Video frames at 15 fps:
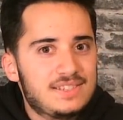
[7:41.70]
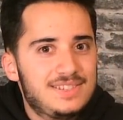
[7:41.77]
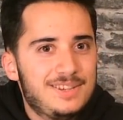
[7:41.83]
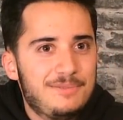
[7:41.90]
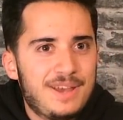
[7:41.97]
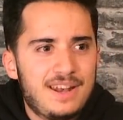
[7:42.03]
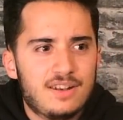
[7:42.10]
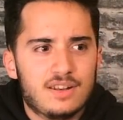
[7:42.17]

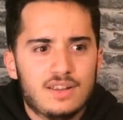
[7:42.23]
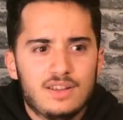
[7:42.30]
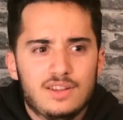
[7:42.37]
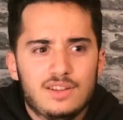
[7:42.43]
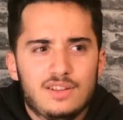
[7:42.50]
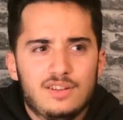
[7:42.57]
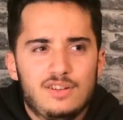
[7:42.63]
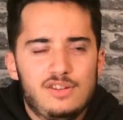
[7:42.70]
Si bien
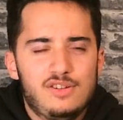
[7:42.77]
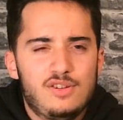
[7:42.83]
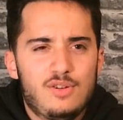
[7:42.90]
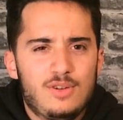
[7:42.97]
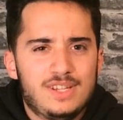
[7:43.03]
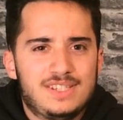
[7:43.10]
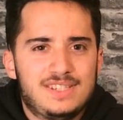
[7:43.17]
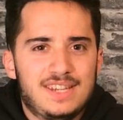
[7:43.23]

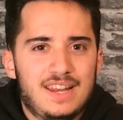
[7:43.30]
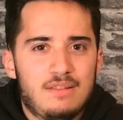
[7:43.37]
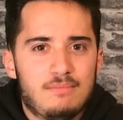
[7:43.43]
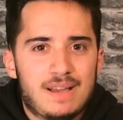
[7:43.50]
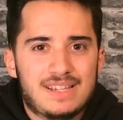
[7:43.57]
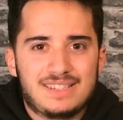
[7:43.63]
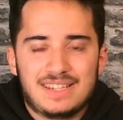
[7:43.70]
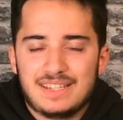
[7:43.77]
no es el
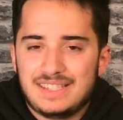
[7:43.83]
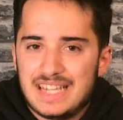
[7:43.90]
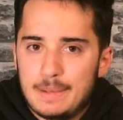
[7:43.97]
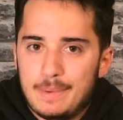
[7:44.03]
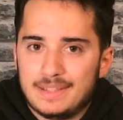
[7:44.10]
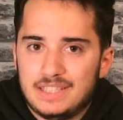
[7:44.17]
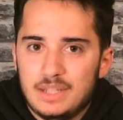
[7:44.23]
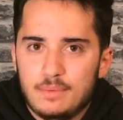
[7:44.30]
más
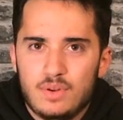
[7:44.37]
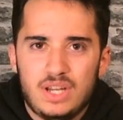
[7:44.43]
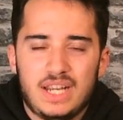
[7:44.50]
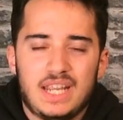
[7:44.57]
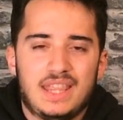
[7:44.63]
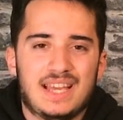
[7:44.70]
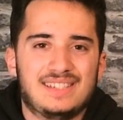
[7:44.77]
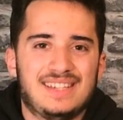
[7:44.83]
llamativo ni
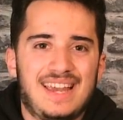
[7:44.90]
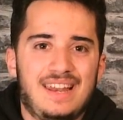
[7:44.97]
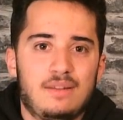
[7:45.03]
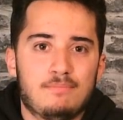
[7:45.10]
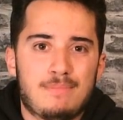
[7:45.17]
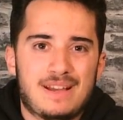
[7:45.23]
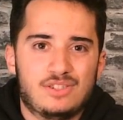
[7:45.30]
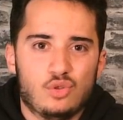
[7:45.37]
quizás
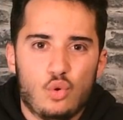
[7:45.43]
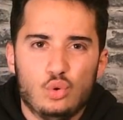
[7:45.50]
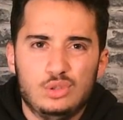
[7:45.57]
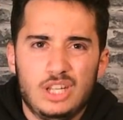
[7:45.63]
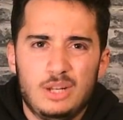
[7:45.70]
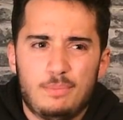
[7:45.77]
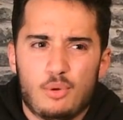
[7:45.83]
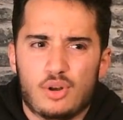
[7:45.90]
el más
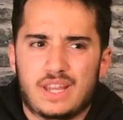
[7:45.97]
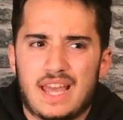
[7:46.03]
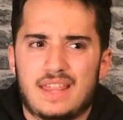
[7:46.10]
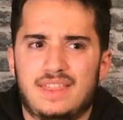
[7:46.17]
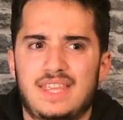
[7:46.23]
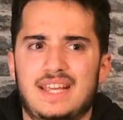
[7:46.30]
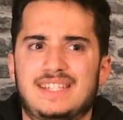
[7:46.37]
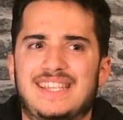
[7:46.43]
útil porque
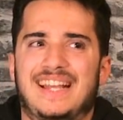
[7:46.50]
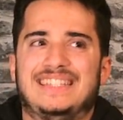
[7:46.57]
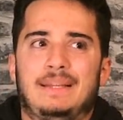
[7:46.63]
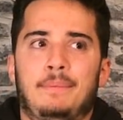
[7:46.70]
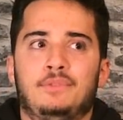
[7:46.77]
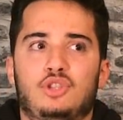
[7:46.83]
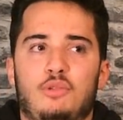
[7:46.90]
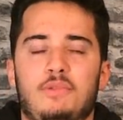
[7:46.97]
hace
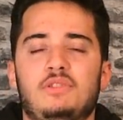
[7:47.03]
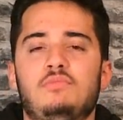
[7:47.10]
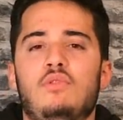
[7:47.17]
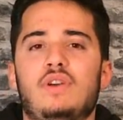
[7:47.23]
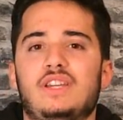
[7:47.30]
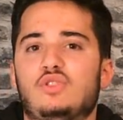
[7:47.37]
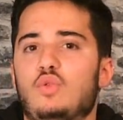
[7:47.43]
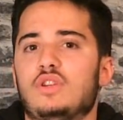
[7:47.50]
exactamente lo
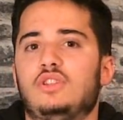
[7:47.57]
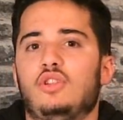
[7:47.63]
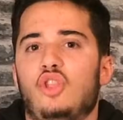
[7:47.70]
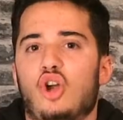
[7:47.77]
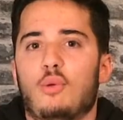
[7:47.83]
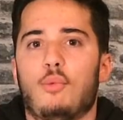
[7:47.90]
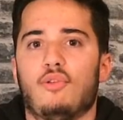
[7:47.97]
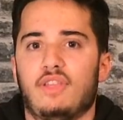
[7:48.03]
mismo, es cuestión
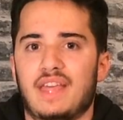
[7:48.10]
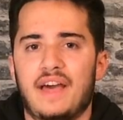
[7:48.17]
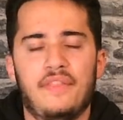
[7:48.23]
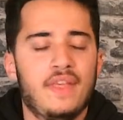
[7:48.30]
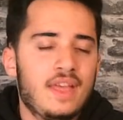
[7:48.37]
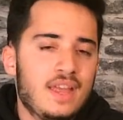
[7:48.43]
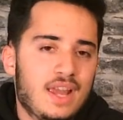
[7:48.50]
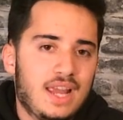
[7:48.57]
de
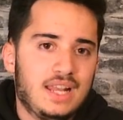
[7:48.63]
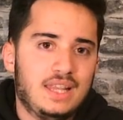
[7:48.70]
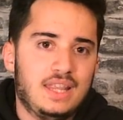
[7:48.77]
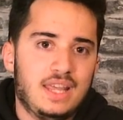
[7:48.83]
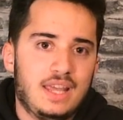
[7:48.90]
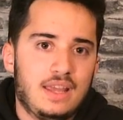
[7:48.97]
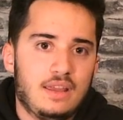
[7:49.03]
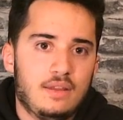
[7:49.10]
comodidad, el
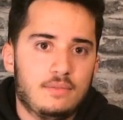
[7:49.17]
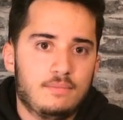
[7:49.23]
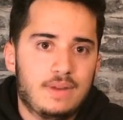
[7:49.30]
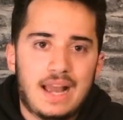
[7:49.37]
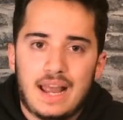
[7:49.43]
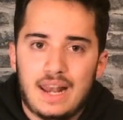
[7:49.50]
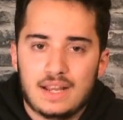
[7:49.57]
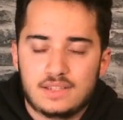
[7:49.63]
de
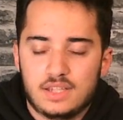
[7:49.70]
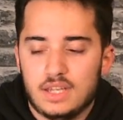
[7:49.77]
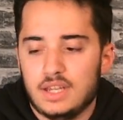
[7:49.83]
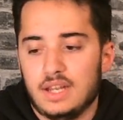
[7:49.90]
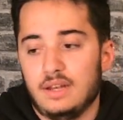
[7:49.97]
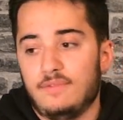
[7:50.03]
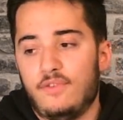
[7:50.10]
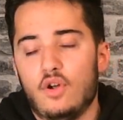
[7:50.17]

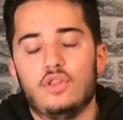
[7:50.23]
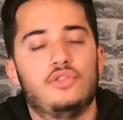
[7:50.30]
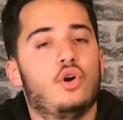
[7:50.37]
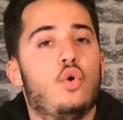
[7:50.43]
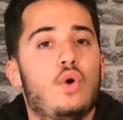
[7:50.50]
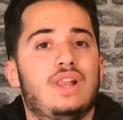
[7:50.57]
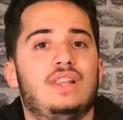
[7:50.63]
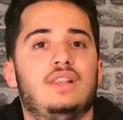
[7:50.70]
Galaxy, el Fold
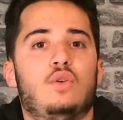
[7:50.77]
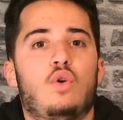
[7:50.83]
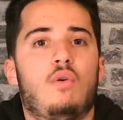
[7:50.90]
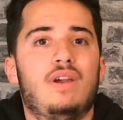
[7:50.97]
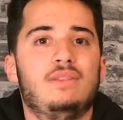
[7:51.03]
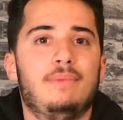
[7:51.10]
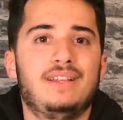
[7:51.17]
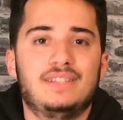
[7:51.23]
o el
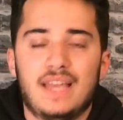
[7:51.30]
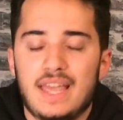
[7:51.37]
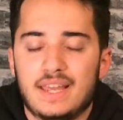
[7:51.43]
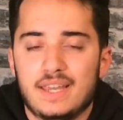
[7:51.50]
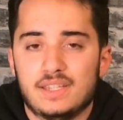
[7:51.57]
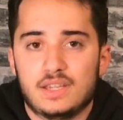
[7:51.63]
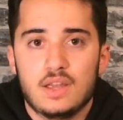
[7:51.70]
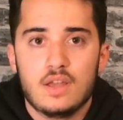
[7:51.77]
Huawei Mate
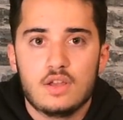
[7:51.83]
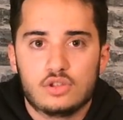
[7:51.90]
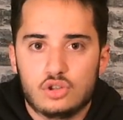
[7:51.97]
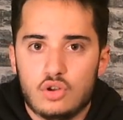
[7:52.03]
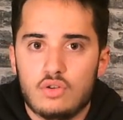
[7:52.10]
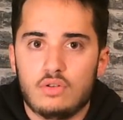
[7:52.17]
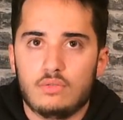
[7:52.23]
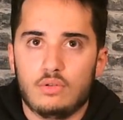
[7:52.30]
X
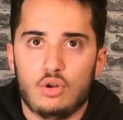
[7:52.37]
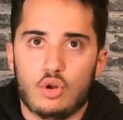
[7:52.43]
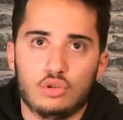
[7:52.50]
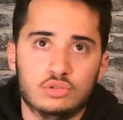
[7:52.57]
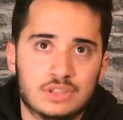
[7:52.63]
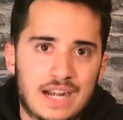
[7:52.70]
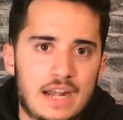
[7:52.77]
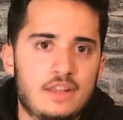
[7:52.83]
son lo
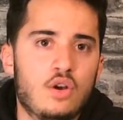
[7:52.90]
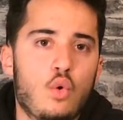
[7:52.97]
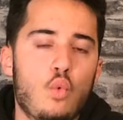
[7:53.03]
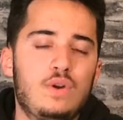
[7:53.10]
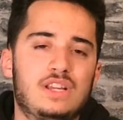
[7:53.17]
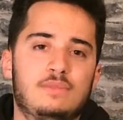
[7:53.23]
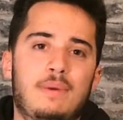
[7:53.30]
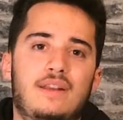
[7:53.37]
contrario,
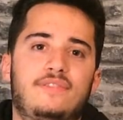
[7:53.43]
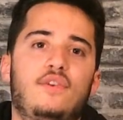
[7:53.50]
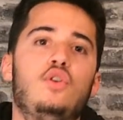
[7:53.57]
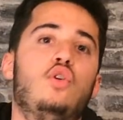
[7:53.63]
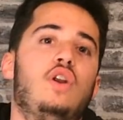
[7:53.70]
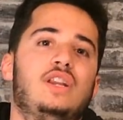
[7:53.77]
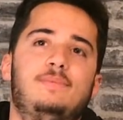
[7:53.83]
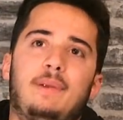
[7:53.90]
un
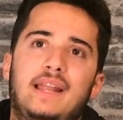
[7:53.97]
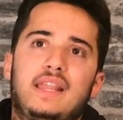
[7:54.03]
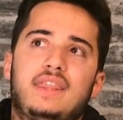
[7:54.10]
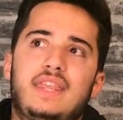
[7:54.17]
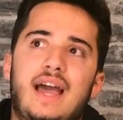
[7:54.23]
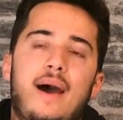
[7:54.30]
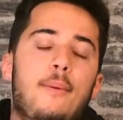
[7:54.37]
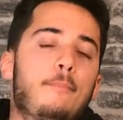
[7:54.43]
smartphone con
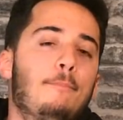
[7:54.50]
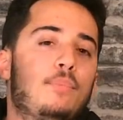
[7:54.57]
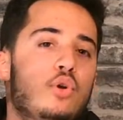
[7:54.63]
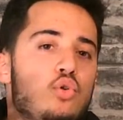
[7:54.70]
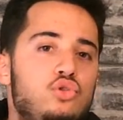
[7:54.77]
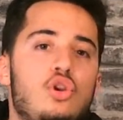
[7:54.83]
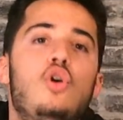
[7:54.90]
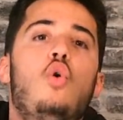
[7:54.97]
experiencia
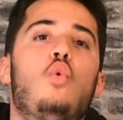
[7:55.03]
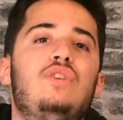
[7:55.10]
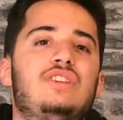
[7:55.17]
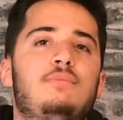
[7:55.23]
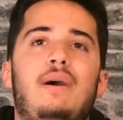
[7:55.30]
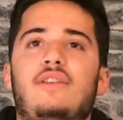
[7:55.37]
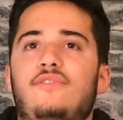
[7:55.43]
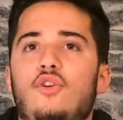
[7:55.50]
plus, un
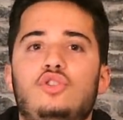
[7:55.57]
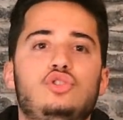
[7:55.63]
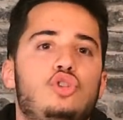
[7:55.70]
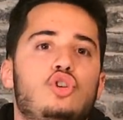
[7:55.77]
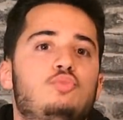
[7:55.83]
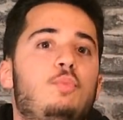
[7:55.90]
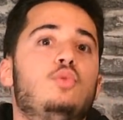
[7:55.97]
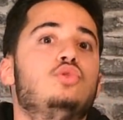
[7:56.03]
smartphone
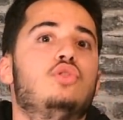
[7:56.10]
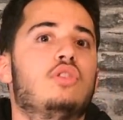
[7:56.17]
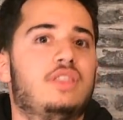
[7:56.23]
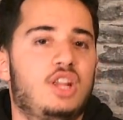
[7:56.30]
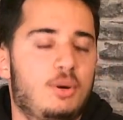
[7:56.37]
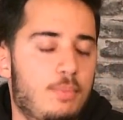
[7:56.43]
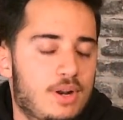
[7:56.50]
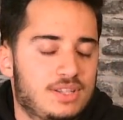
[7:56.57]

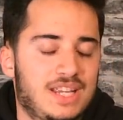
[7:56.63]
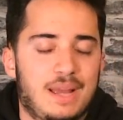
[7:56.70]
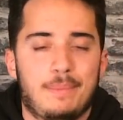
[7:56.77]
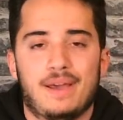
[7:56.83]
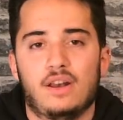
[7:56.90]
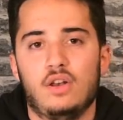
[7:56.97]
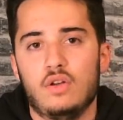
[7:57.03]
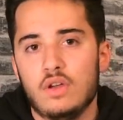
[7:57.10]
2.0 por así
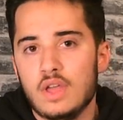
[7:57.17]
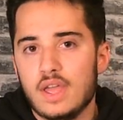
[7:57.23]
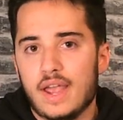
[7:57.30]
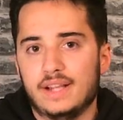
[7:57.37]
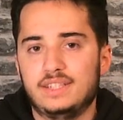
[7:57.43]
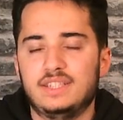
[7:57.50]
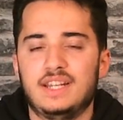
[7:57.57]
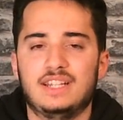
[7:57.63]
llamarlo,
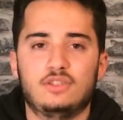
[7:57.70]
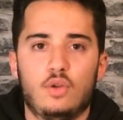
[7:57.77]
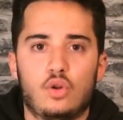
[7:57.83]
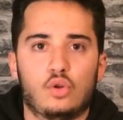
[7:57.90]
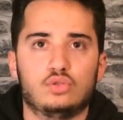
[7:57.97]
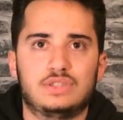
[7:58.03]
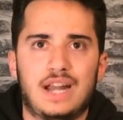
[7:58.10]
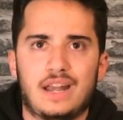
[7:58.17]
este sería todo
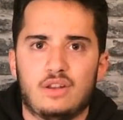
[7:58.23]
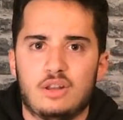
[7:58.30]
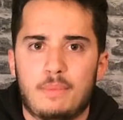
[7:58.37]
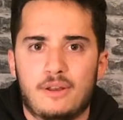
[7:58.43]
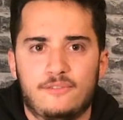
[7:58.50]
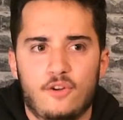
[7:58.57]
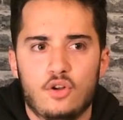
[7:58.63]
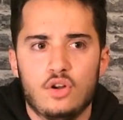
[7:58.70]
lo contrario, un
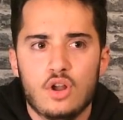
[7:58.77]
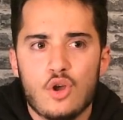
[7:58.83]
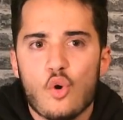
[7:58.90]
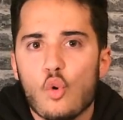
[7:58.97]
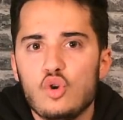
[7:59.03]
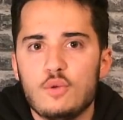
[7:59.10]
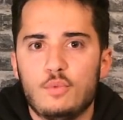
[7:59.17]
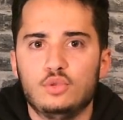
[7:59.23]
smartphone
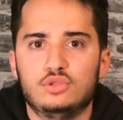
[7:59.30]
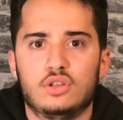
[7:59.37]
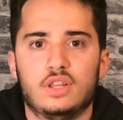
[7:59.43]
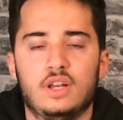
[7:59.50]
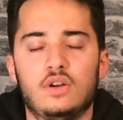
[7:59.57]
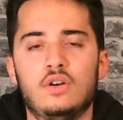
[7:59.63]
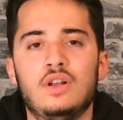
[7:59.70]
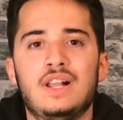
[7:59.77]

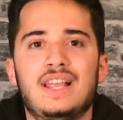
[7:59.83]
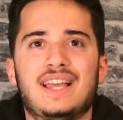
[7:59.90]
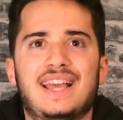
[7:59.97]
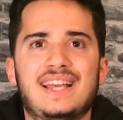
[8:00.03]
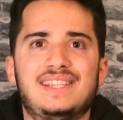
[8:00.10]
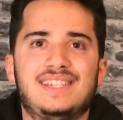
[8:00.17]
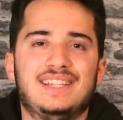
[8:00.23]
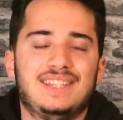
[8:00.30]
1.0
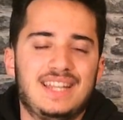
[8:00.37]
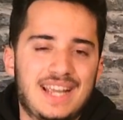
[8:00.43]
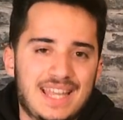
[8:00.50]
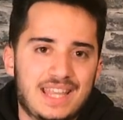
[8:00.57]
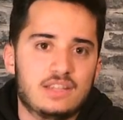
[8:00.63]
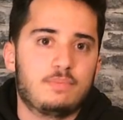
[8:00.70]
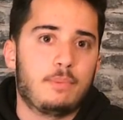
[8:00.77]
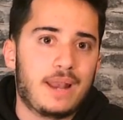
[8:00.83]
que se tiene
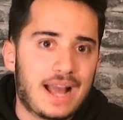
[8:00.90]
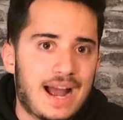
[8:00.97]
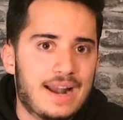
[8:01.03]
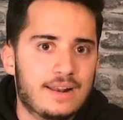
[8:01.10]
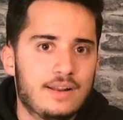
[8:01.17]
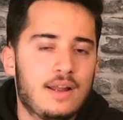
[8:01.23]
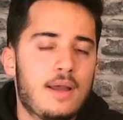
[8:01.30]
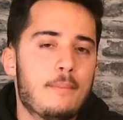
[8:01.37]
que
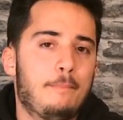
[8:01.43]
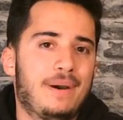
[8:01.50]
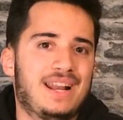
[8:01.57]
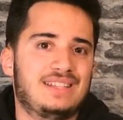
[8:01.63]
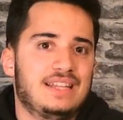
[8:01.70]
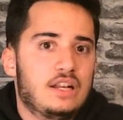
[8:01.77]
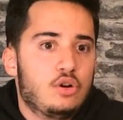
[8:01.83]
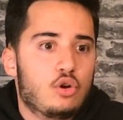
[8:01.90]
desplegar
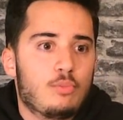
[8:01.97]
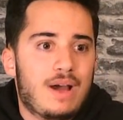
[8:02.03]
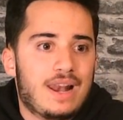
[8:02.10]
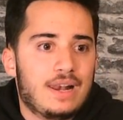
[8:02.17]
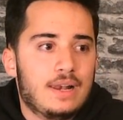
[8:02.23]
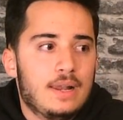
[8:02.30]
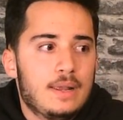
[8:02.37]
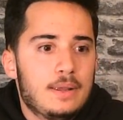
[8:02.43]
para ser
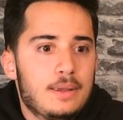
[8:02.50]
normal.